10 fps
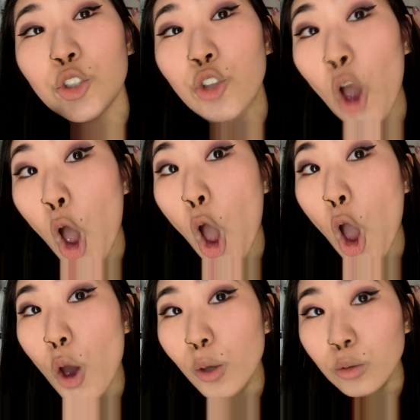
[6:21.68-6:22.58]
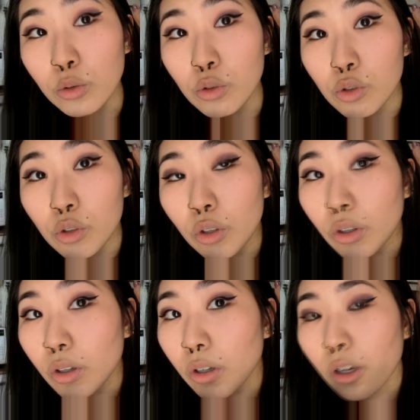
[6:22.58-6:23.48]
Gente,
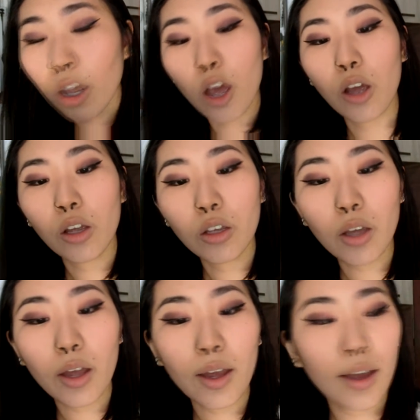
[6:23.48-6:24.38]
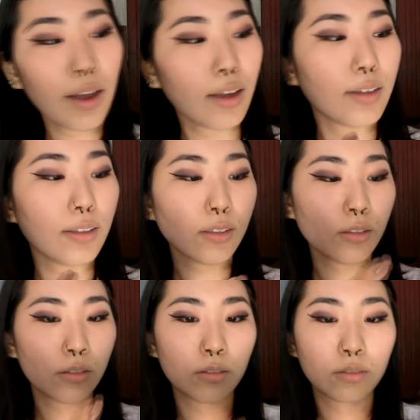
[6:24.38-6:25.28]
que é
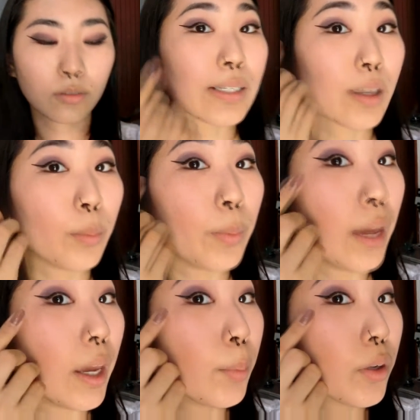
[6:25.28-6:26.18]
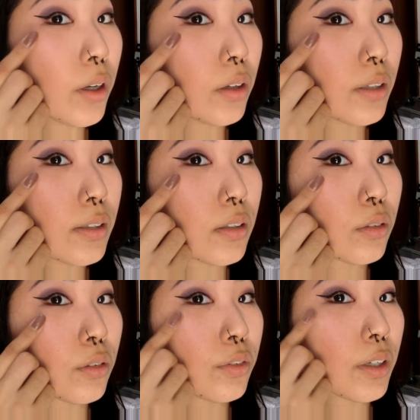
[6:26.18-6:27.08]
isso. Passar bem pouquinho, né?
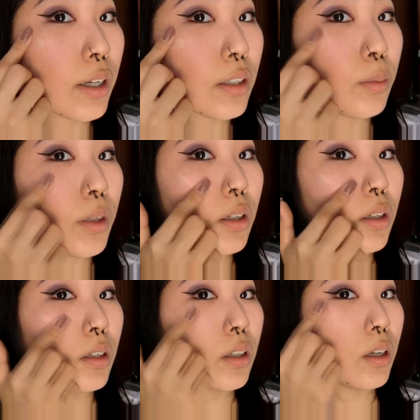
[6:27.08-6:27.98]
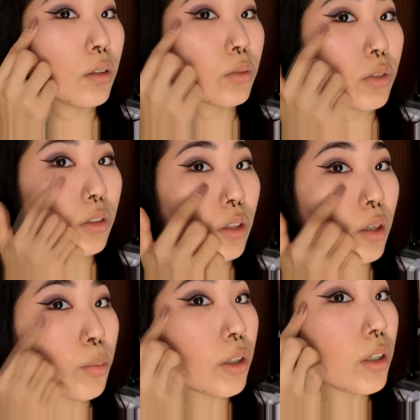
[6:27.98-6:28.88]
Senão eu vou ficar também que nem não sei o
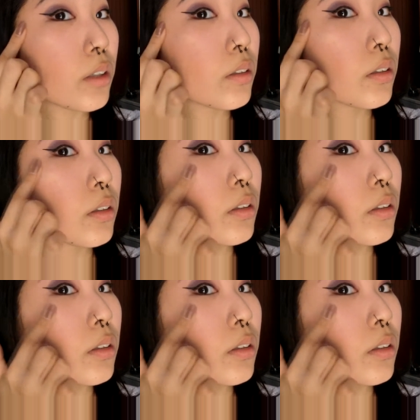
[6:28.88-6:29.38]
que brilhando.